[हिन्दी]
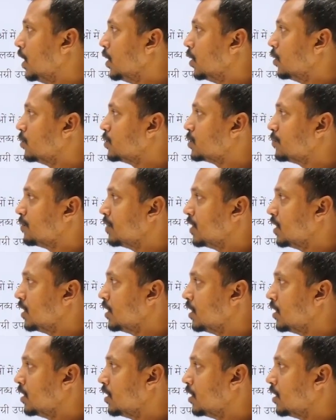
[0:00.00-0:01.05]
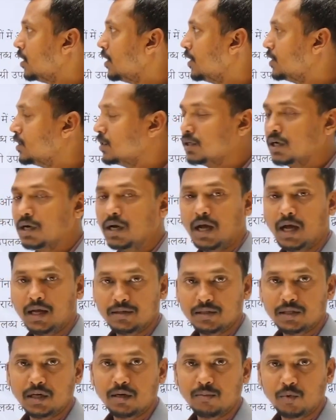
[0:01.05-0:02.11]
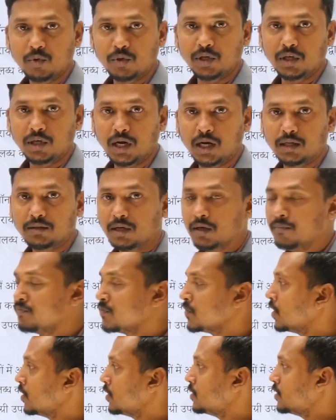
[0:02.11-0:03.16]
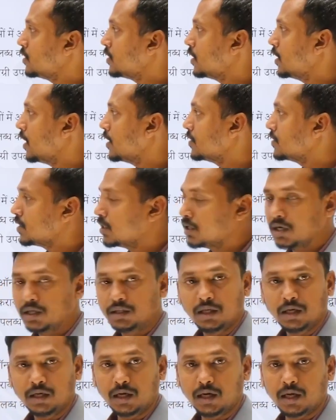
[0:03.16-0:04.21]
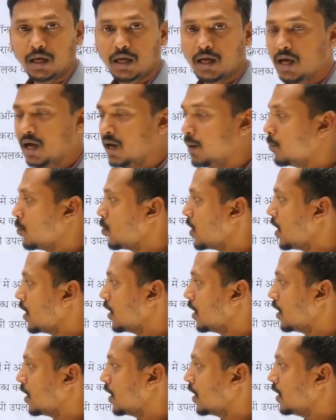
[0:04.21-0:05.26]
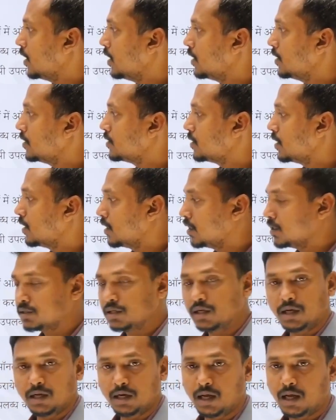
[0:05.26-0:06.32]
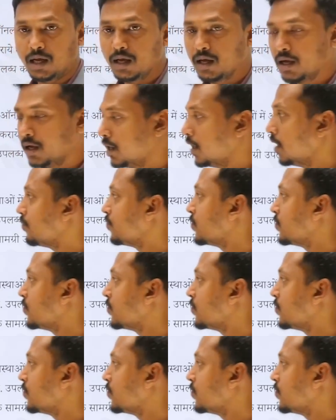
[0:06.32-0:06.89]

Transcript: उसमें एक जनरल आंसर हमको दिख रहा था जनरल आंसर न दे करके आपको क्या करना है इस तरीके से लिखना है है ना